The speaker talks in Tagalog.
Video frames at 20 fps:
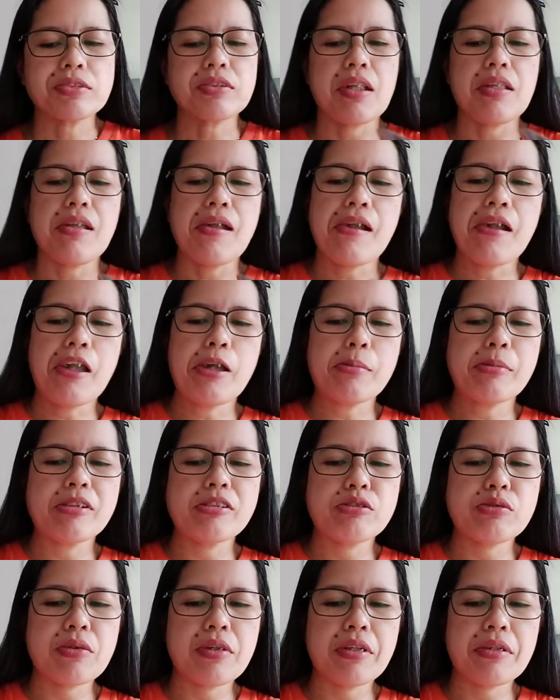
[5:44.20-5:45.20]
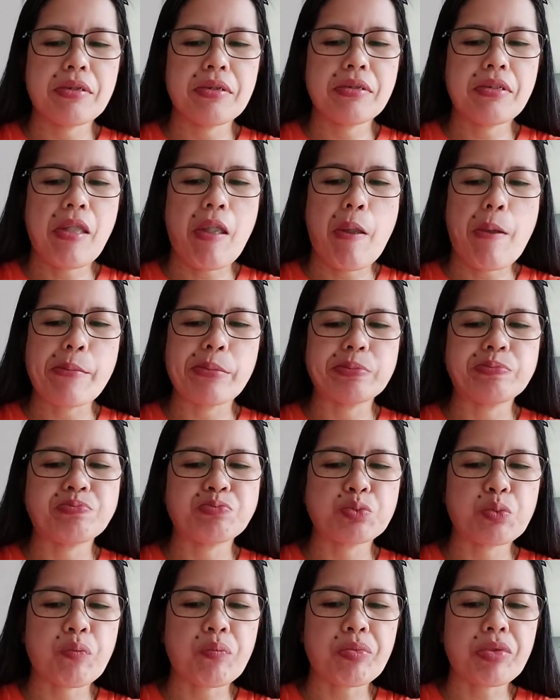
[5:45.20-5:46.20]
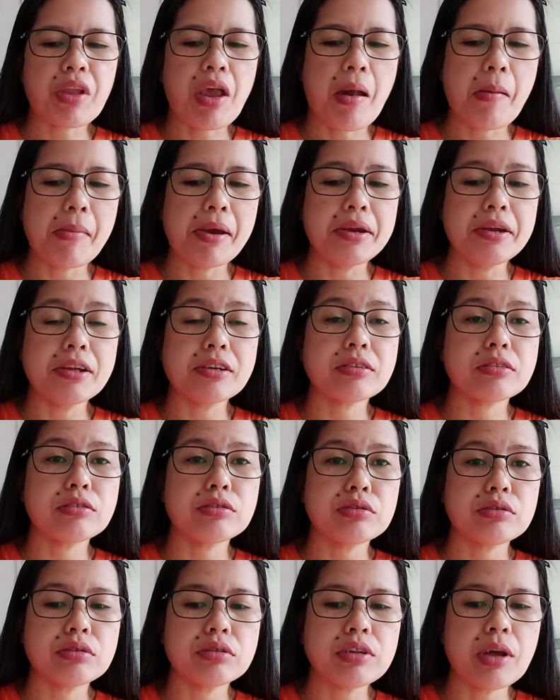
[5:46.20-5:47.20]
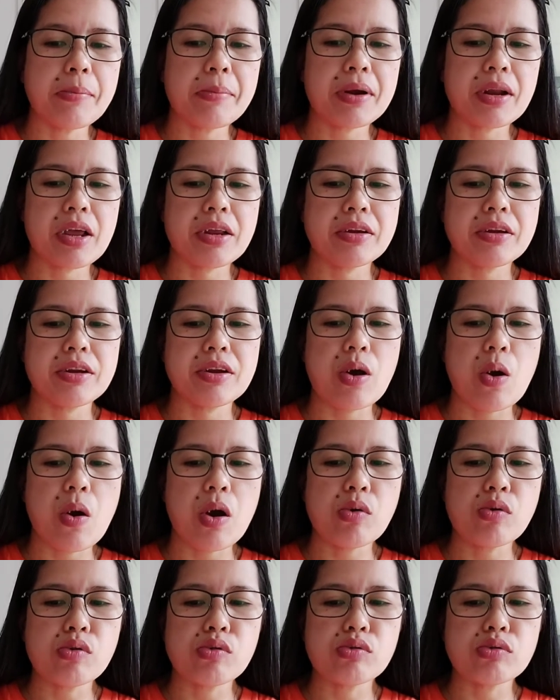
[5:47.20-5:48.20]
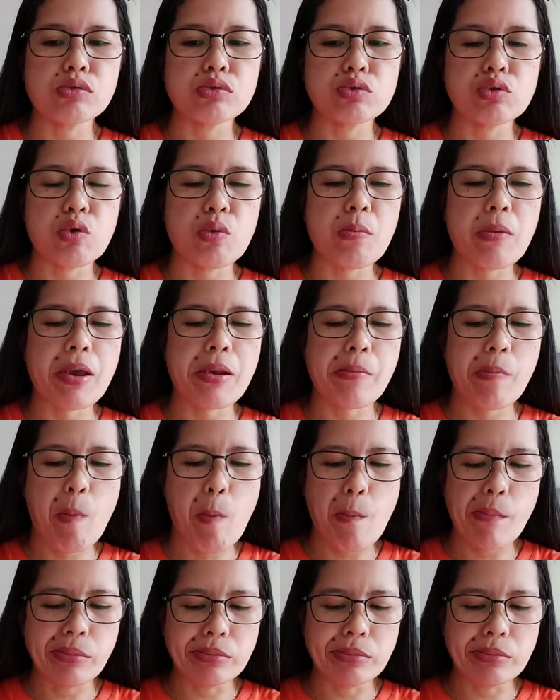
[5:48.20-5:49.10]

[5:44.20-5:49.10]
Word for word: Kaya nga may swero na. Ah. May dextrose na para hindi daw ako gutumin.